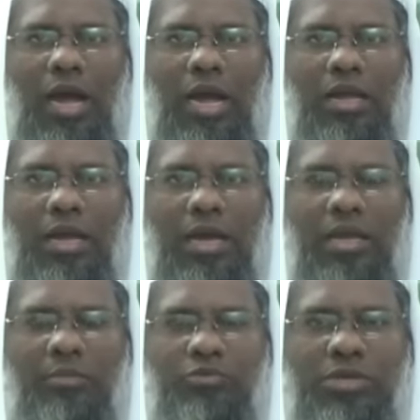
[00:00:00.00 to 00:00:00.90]

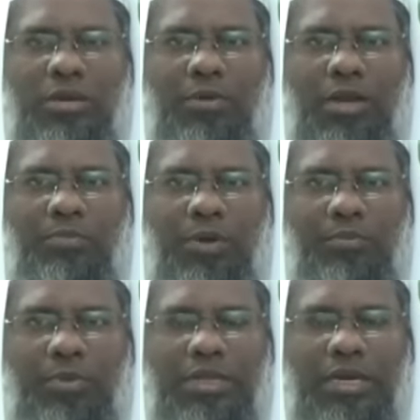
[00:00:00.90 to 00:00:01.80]
ஆங்காங்கே முஸ்லிம்களை
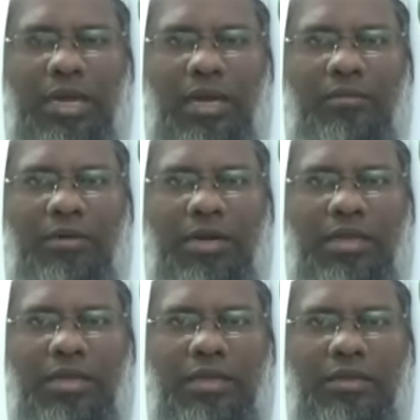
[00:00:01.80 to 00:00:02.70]
பிரிப்பதற்காக
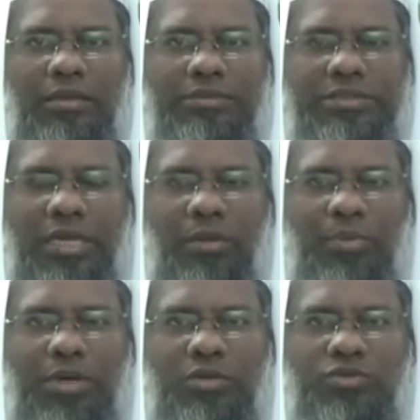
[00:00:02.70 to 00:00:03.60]
வேண்டி
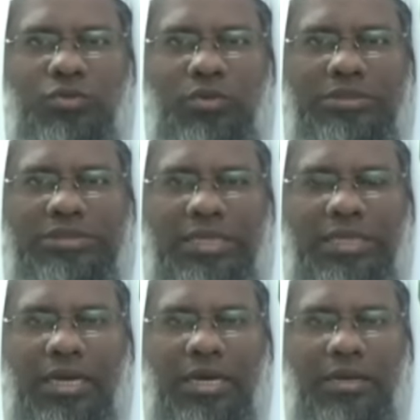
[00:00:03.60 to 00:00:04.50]
செய்யப்பட்ட
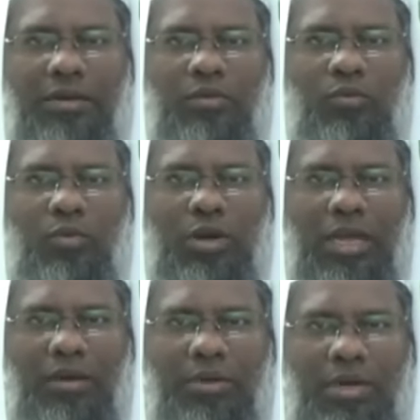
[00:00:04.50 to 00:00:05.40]
சதிகளின்
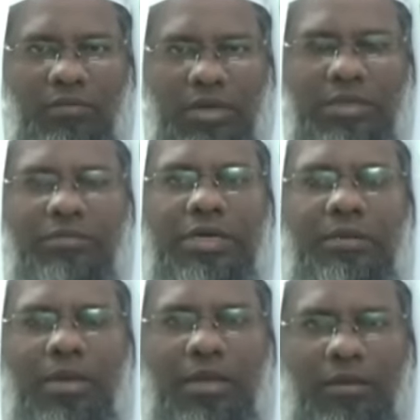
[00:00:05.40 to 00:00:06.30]
உள்ளே அவர்கள் விழுந்து
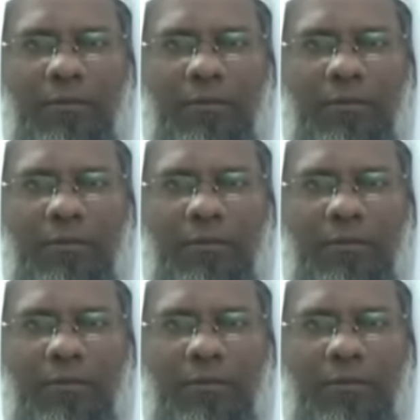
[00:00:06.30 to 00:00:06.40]
விட்டமை